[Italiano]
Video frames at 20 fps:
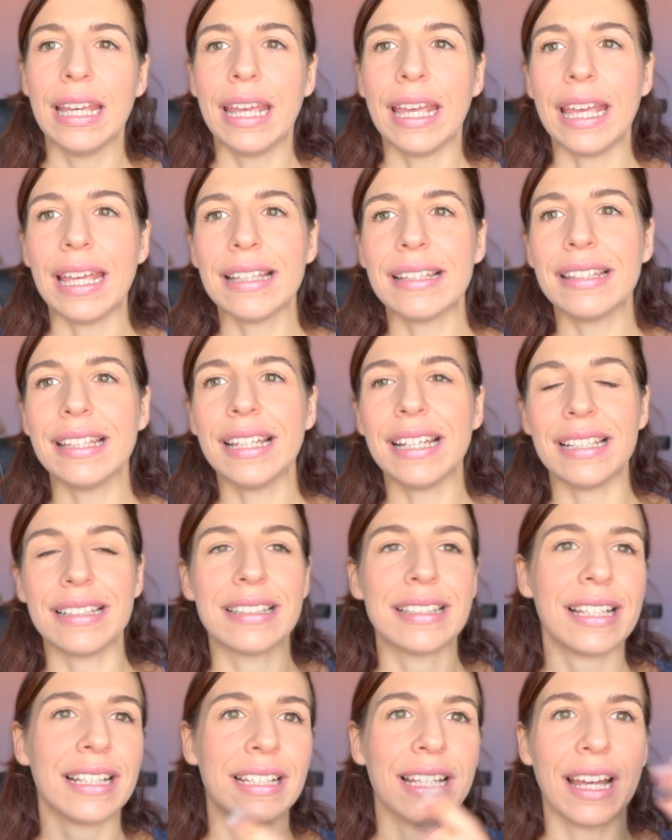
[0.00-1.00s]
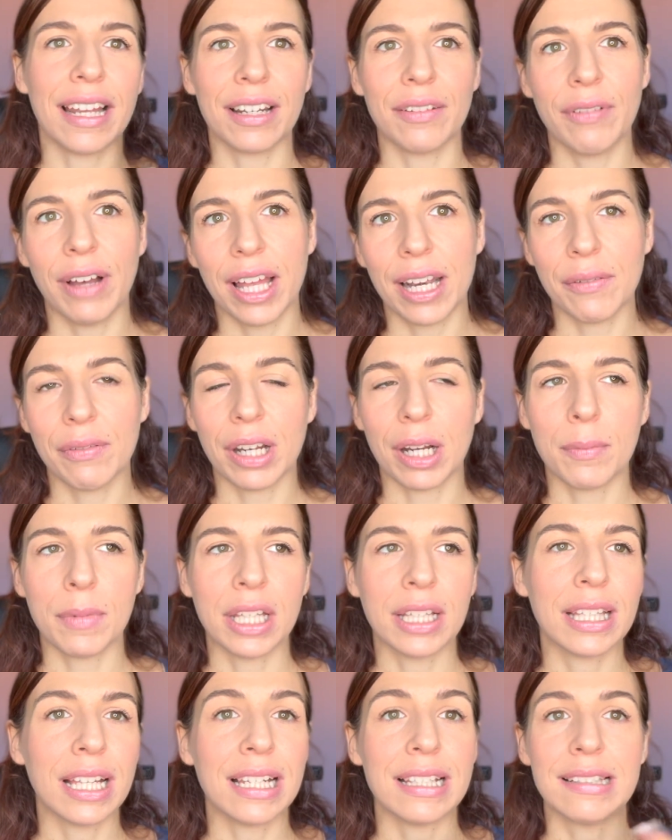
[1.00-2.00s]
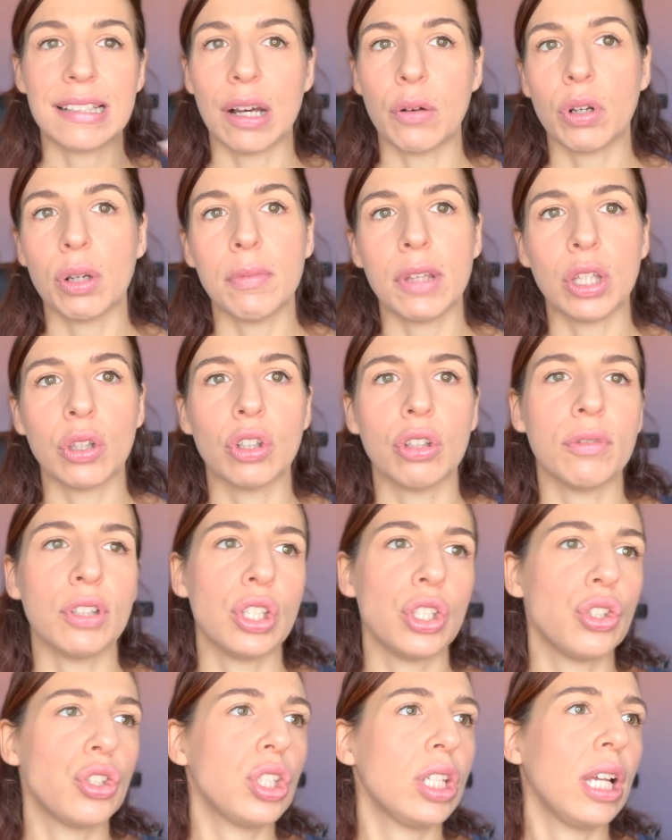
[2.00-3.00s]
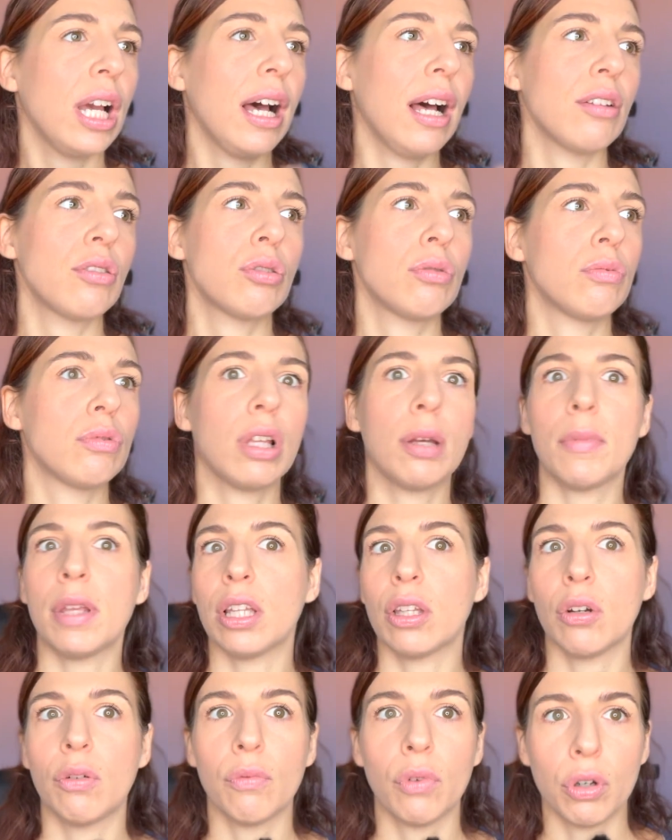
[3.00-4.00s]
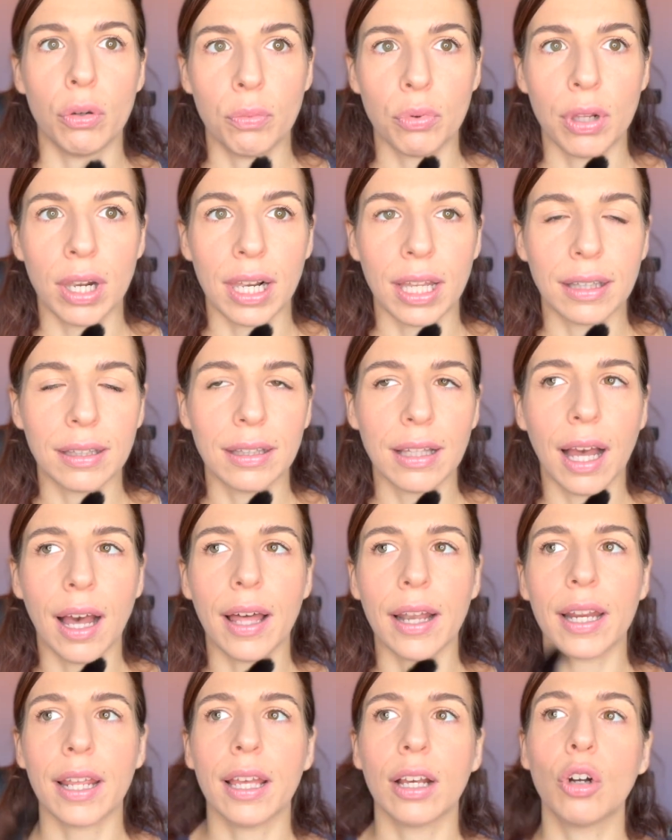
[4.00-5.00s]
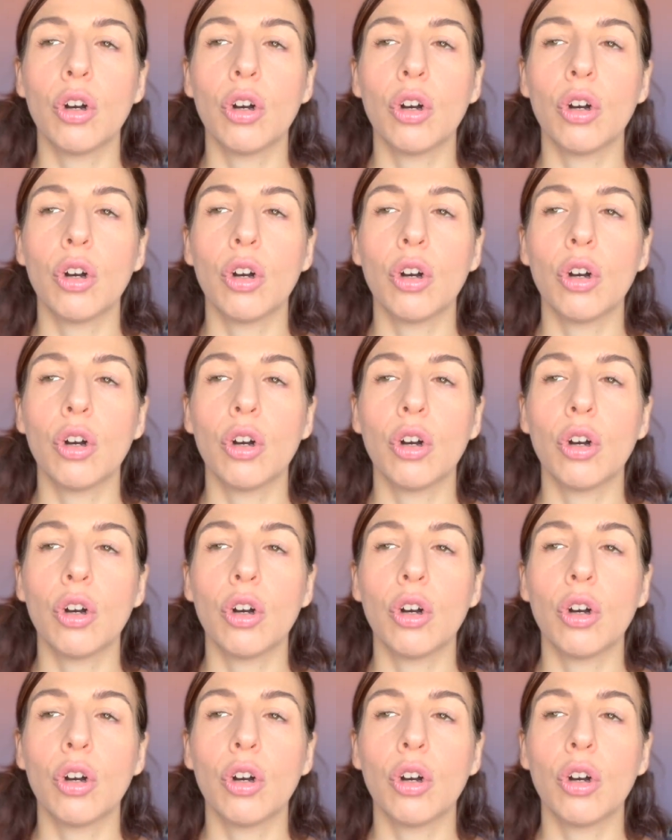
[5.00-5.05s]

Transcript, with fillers: e si rischia di arrivare veramente all'esaurimento dove dici assolutamente non voglio più allattare,